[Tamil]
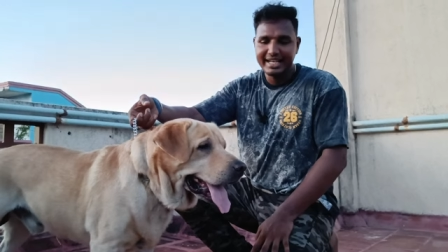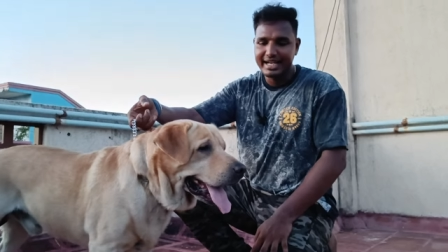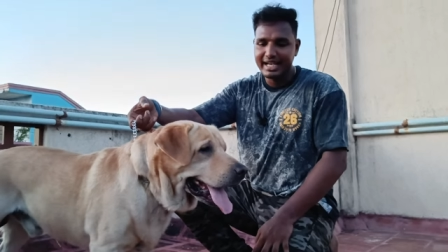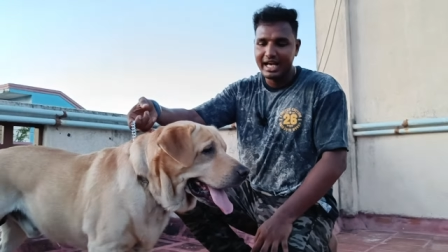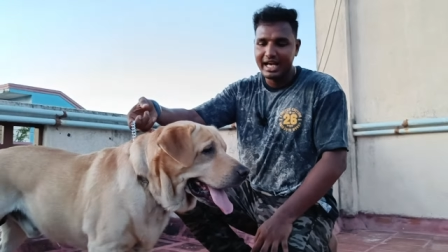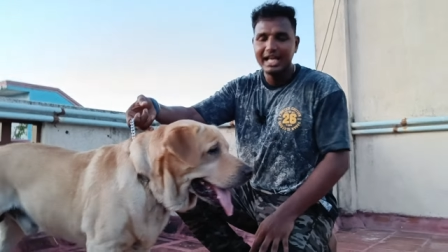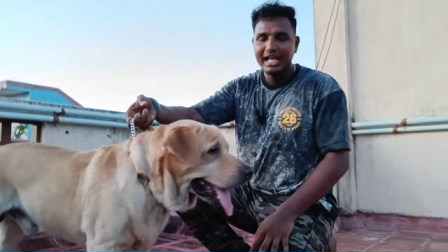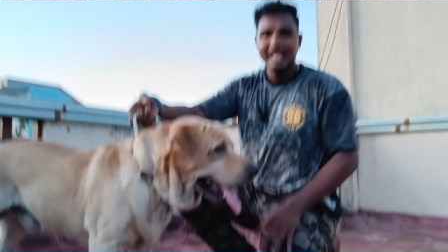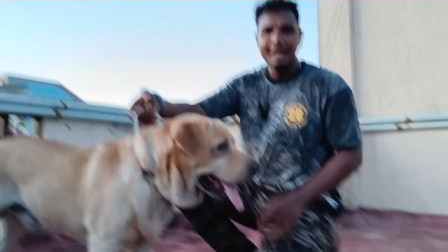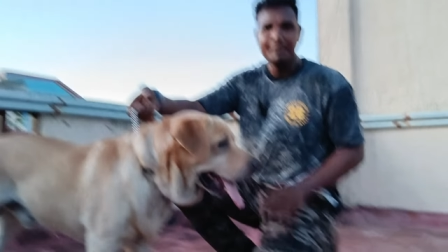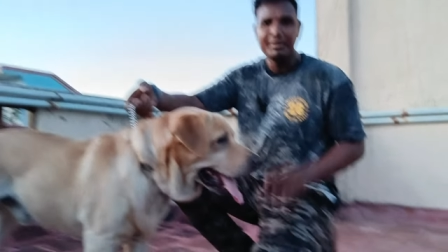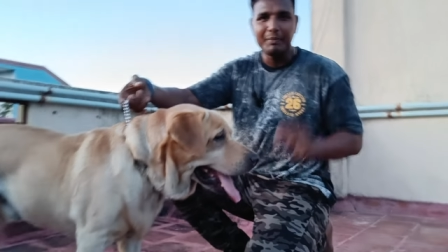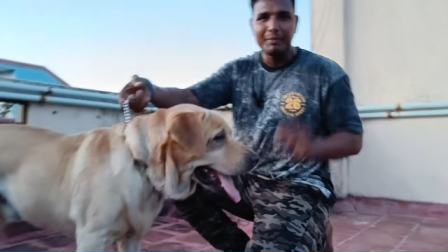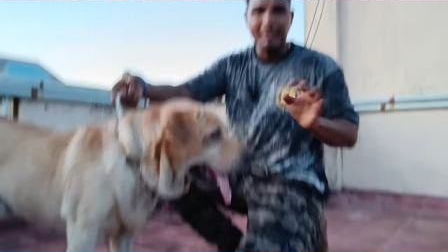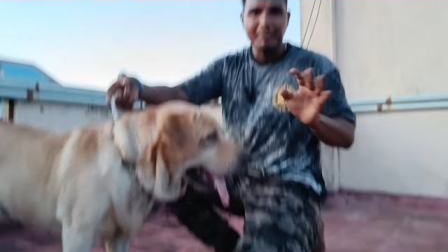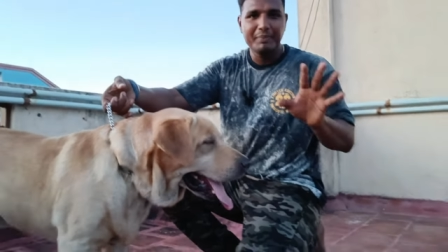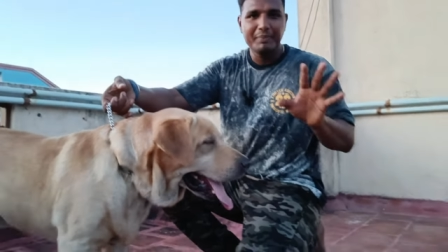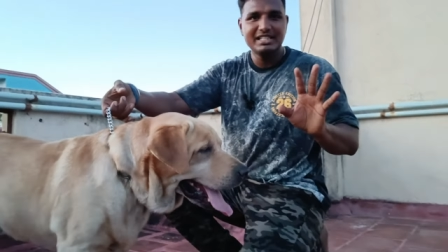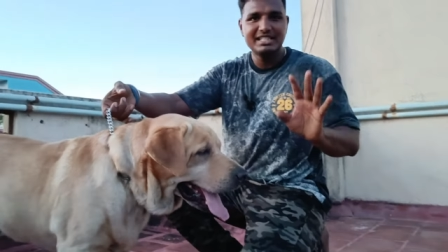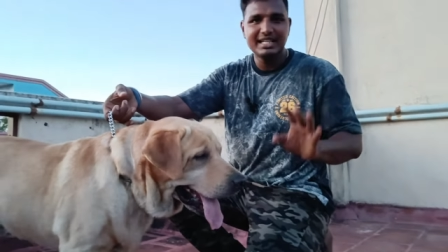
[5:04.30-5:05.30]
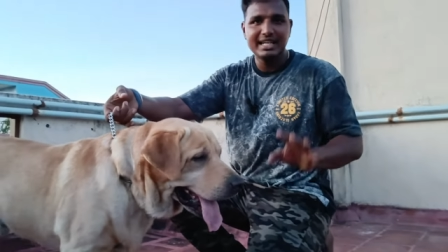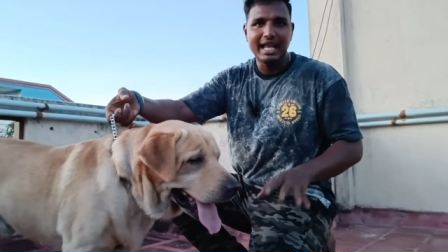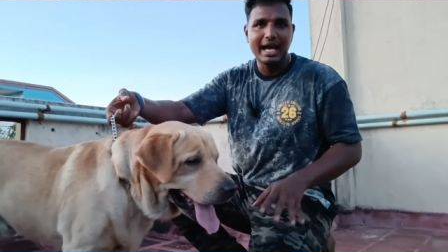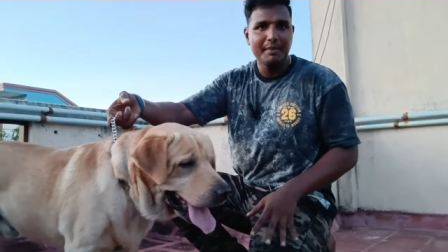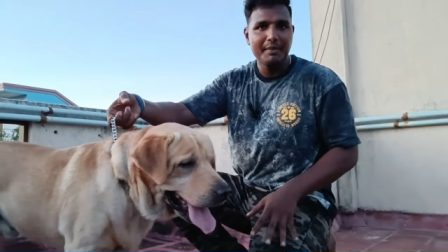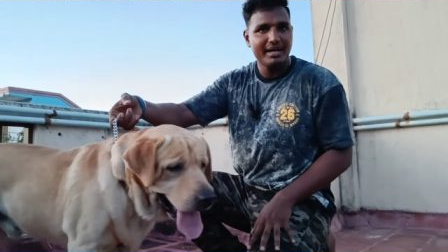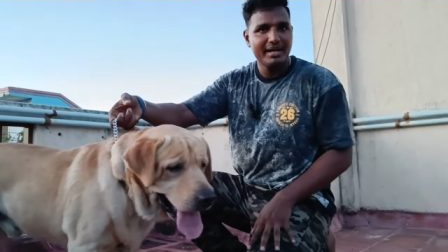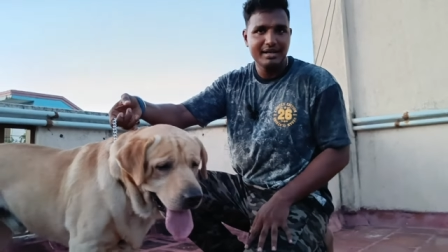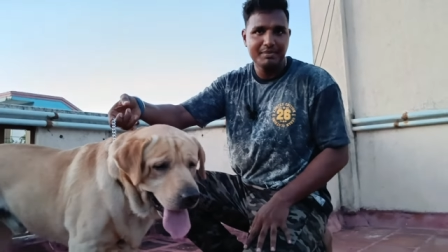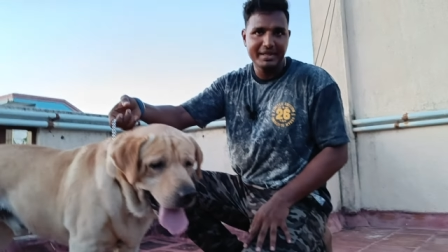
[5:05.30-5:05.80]
சரிங்களா இப்ப
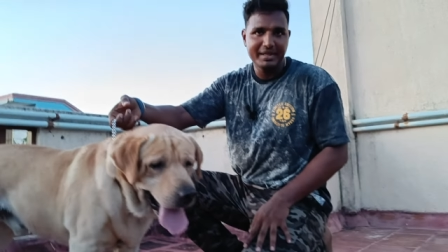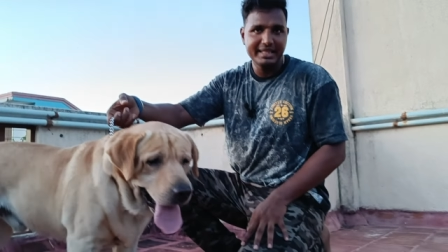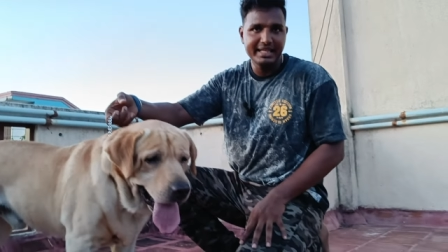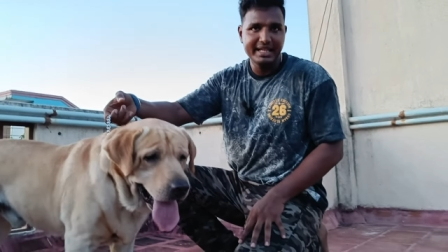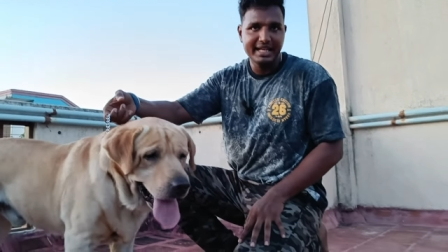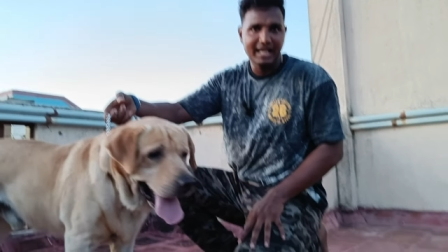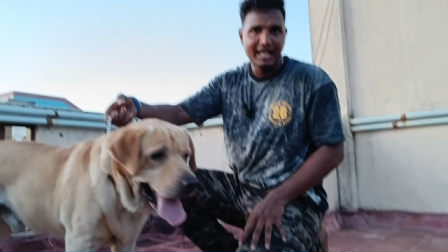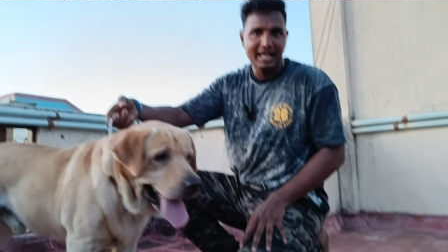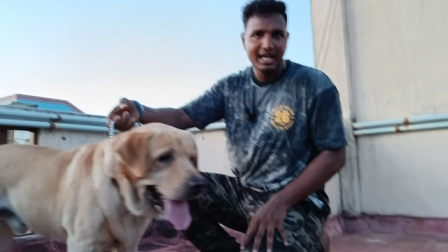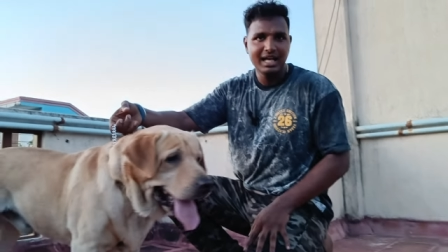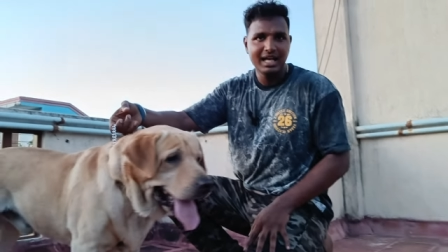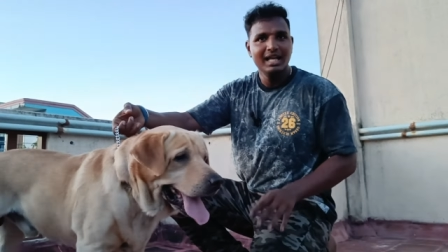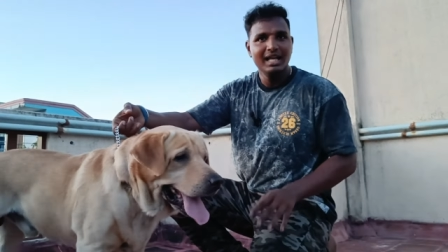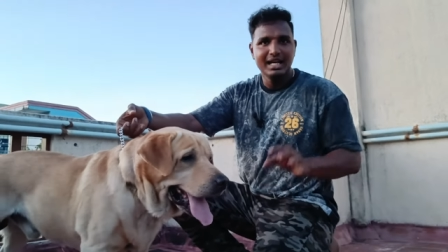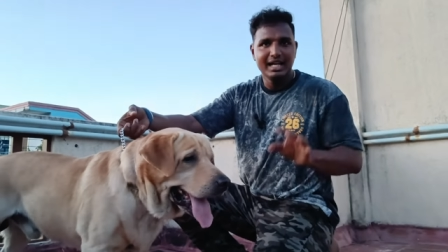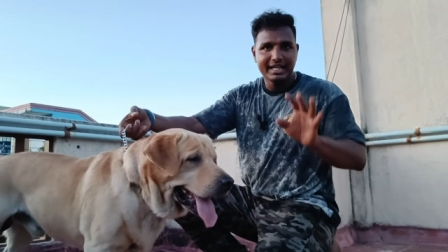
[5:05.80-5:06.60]
பப்பீஸின் லேபரேட்டர் பாத்தீங்கன்னா